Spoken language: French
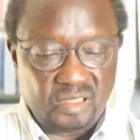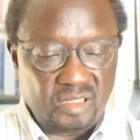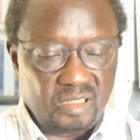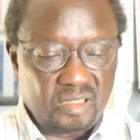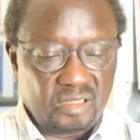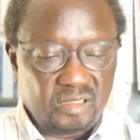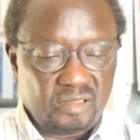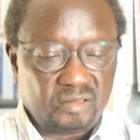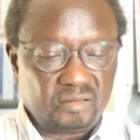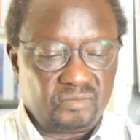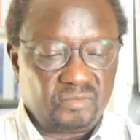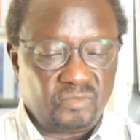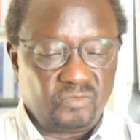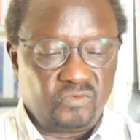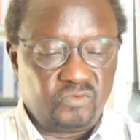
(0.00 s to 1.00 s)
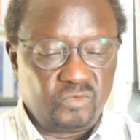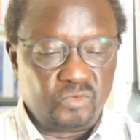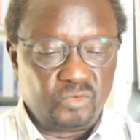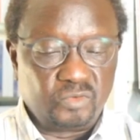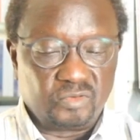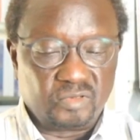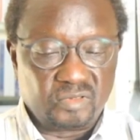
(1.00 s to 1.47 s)
euh,
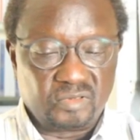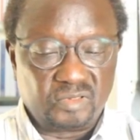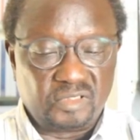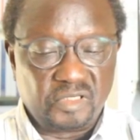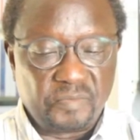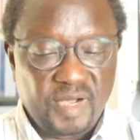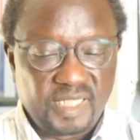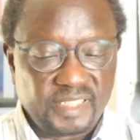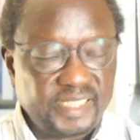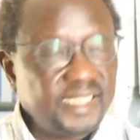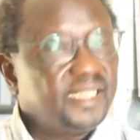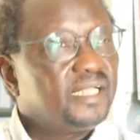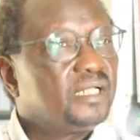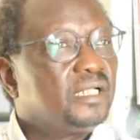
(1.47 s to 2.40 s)
vous demander